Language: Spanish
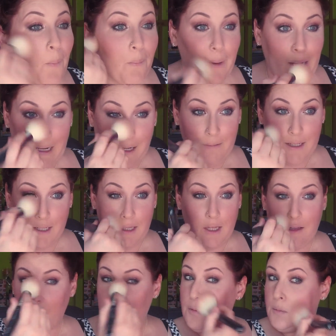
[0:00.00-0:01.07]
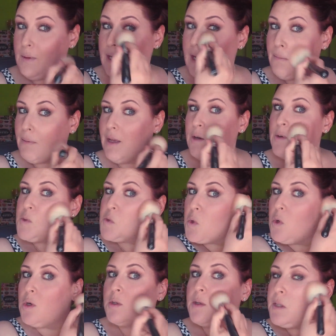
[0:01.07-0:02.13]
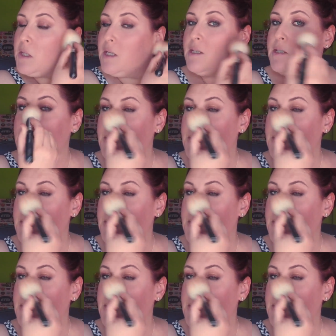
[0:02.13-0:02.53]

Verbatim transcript: para acabar de difuminar bien los cortes